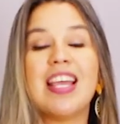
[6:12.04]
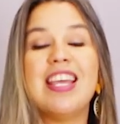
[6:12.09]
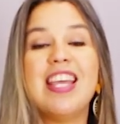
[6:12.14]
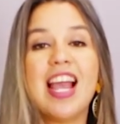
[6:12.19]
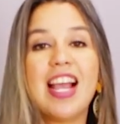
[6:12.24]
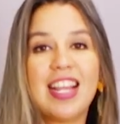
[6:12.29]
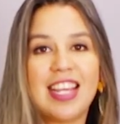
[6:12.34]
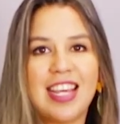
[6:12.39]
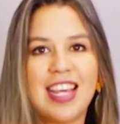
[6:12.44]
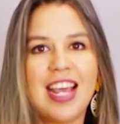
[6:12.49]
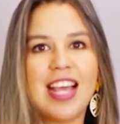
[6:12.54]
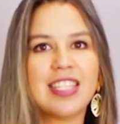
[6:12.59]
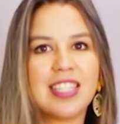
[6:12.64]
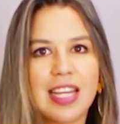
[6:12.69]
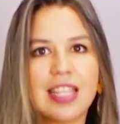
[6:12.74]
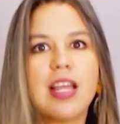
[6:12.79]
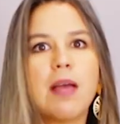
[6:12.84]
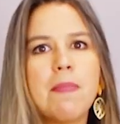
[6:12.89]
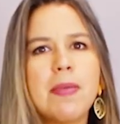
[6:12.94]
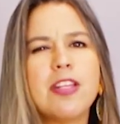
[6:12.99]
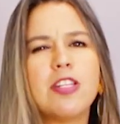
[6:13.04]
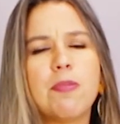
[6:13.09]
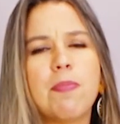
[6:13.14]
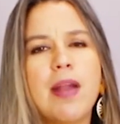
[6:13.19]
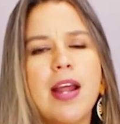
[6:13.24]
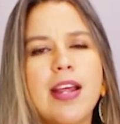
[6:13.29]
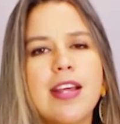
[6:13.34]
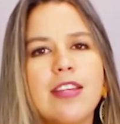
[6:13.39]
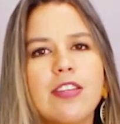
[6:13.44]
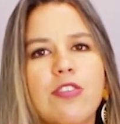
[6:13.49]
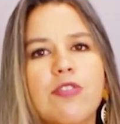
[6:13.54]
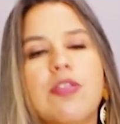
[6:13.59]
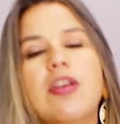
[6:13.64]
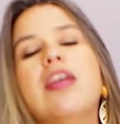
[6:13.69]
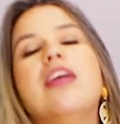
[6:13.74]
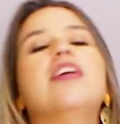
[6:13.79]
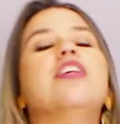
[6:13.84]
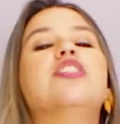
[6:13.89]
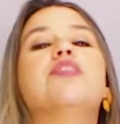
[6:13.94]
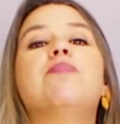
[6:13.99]
E aqui exatamente para isso,
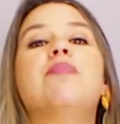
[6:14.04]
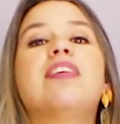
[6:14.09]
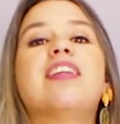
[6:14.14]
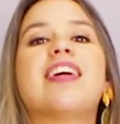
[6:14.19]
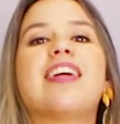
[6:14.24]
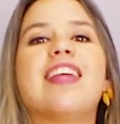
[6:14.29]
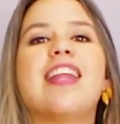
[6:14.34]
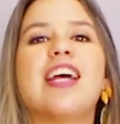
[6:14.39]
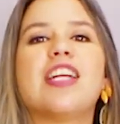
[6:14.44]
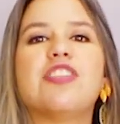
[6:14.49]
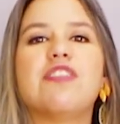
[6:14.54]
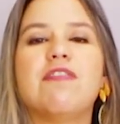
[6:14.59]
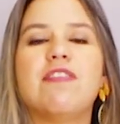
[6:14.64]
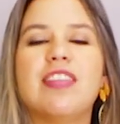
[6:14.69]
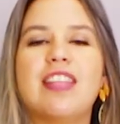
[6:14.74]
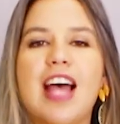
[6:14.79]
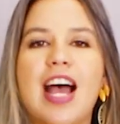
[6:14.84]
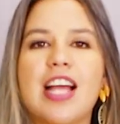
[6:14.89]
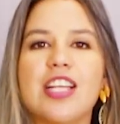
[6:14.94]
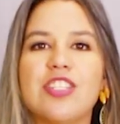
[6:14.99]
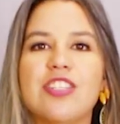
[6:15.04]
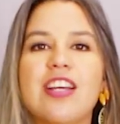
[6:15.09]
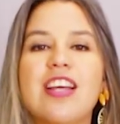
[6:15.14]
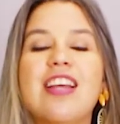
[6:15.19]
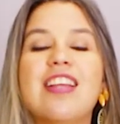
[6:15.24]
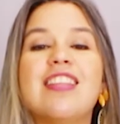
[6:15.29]
estimulando a criatividade,